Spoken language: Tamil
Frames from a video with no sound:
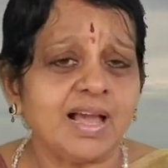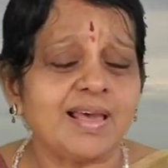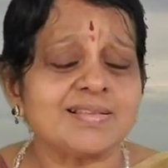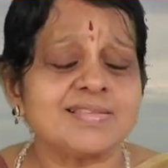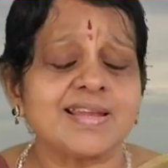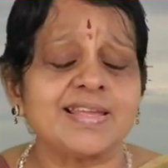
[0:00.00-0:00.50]

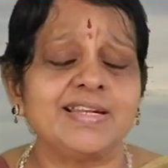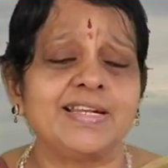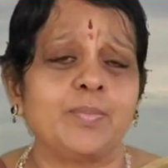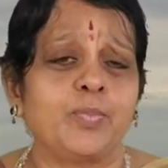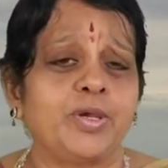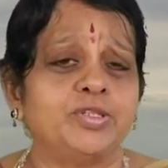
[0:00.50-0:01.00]

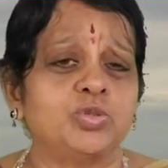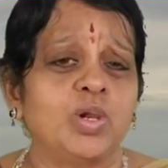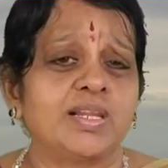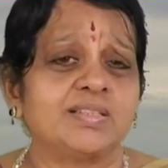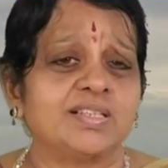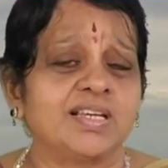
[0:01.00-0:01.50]
அரசர்கிட்ட போய்
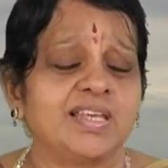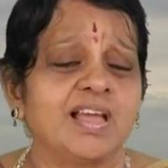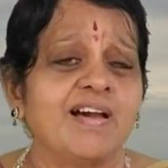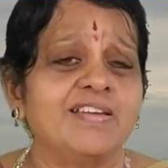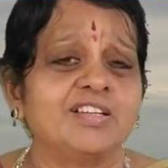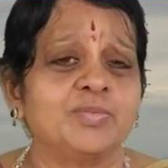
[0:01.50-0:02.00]
சொல்கிறதுக்கு
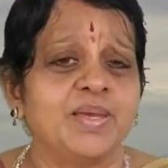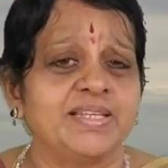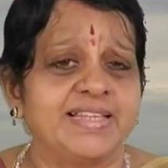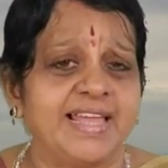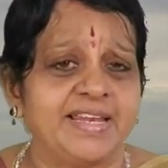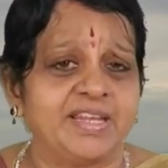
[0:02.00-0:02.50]
யாருக்குமே
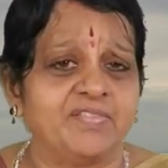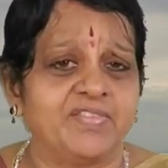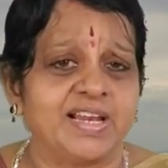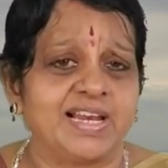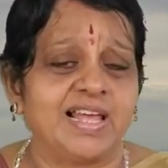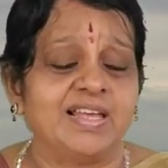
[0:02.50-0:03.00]
தைரியம்
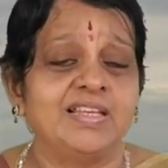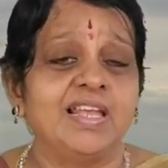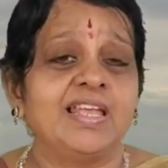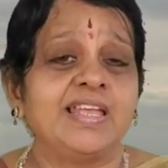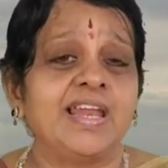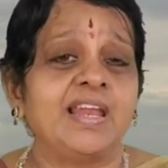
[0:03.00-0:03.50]
வரல
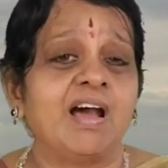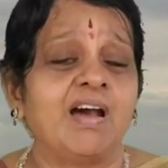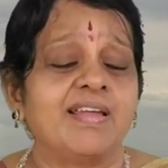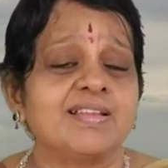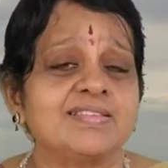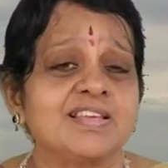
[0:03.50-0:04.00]
ஏன்னா
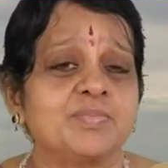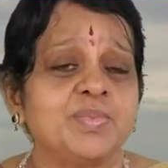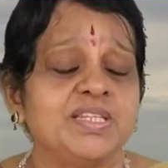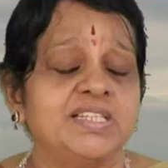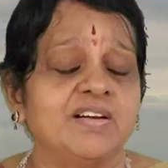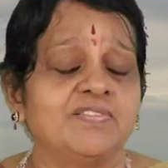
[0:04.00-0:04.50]
அரசர்
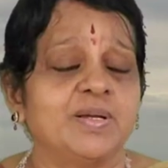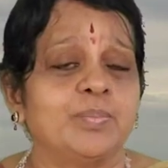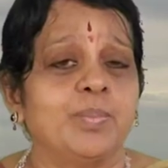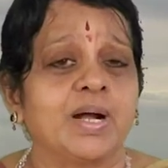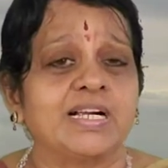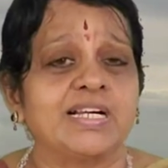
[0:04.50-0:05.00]
மீது அவங்க
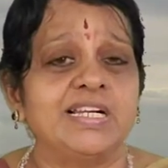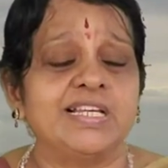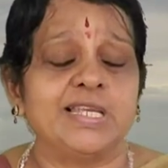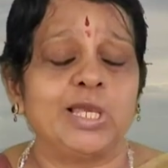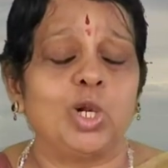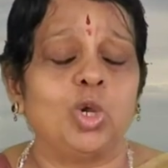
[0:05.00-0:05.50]

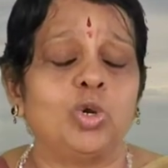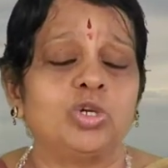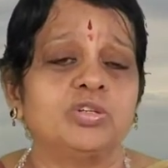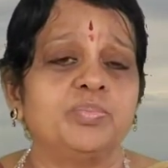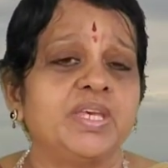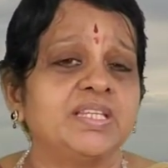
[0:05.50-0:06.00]
மக்களுக்கு
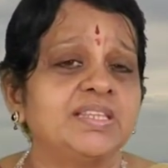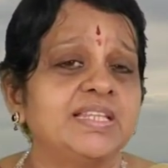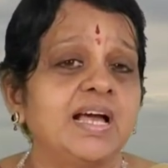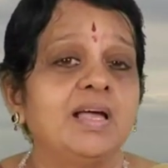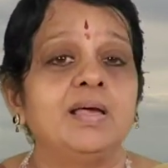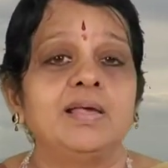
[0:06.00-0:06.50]
எல்லோருக்கும்
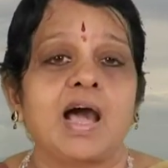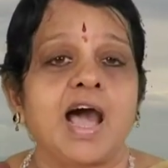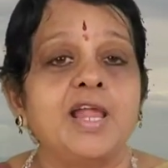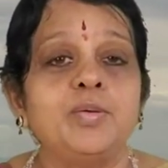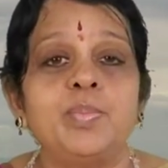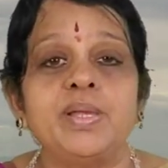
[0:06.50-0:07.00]
மிகுந்த
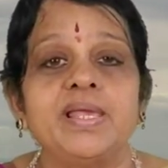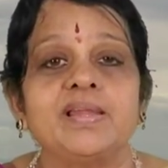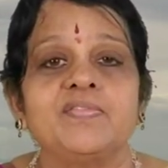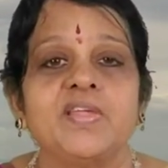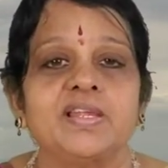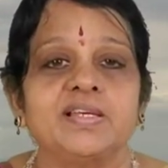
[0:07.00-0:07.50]
அன்பு
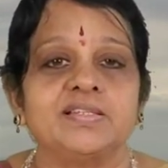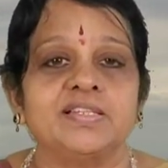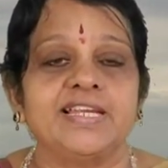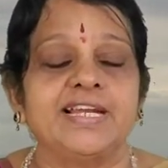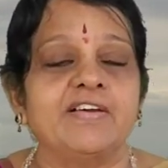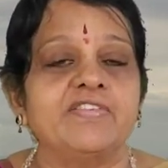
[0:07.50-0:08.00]

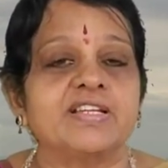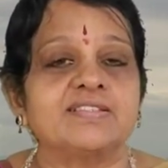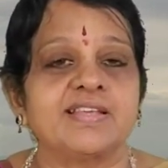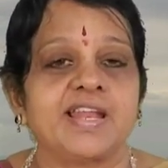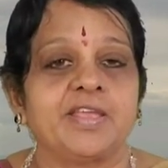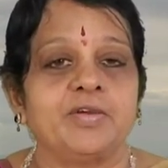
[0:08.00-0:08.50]
இருந்திருக்குது
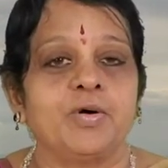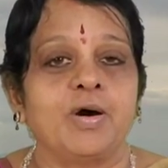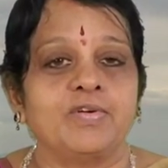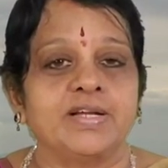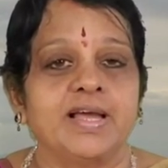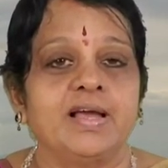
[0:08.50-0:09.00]
இளவரசனையும்
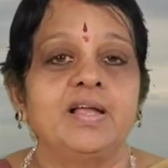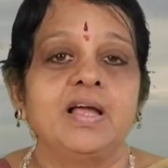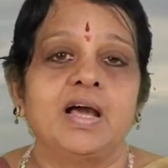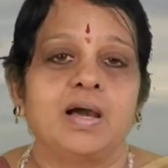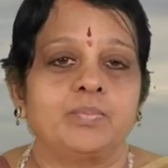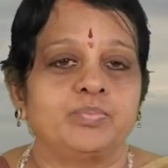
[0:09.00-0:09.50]
அவங்க
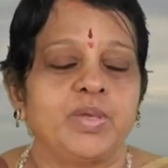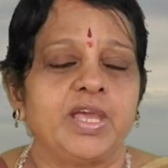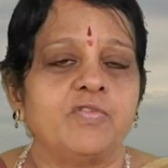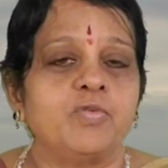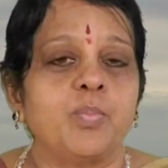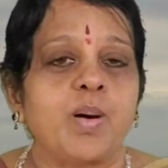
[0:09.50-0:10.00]

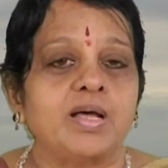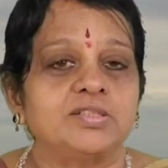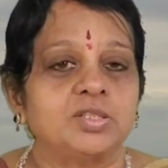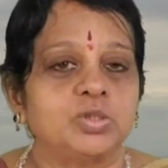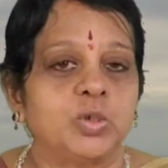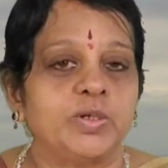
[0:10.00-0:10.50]
மிகவும்
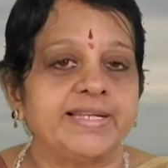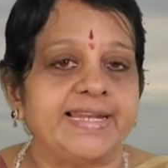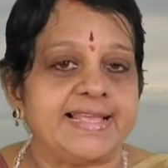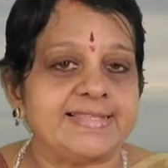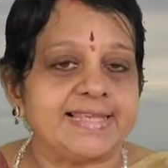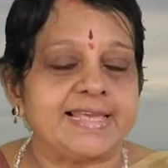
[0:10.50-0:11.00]
பாசத்தோடு
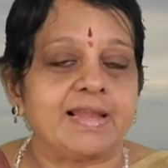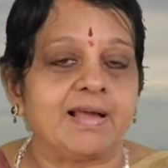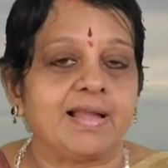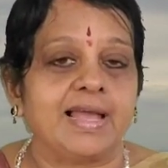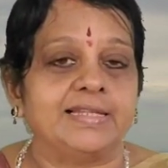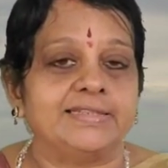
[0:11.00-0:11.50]

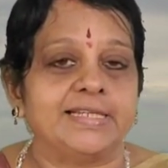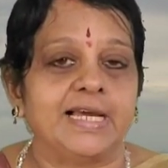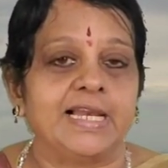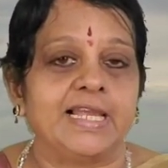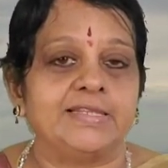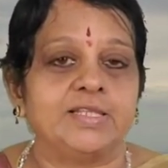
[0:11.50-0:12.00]
நேசிக்கிறாங்க
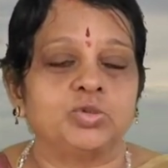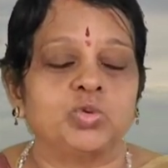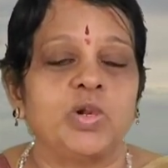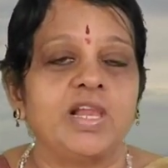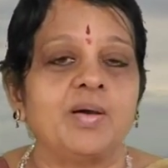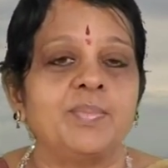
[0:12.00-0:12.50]
அதனால இதை
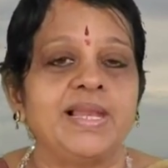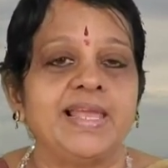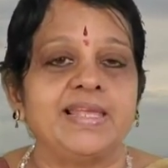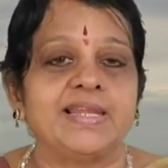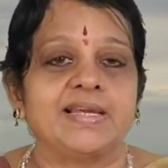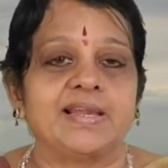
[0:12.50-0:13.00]

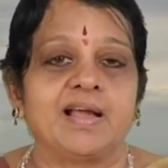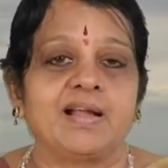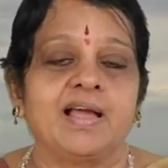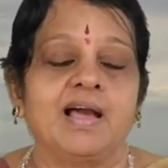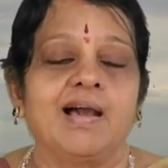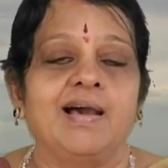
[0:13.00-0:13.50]
சொல்லாமலே
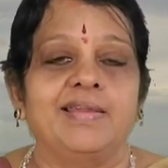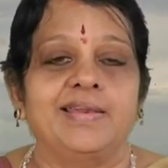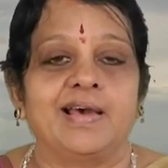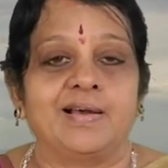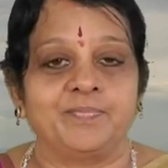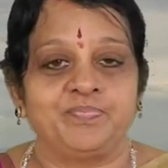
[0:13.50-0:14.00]
இருக்கிறாங்க
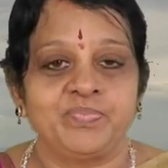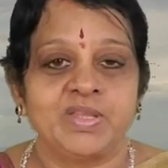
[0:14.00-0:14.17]
ஆனால்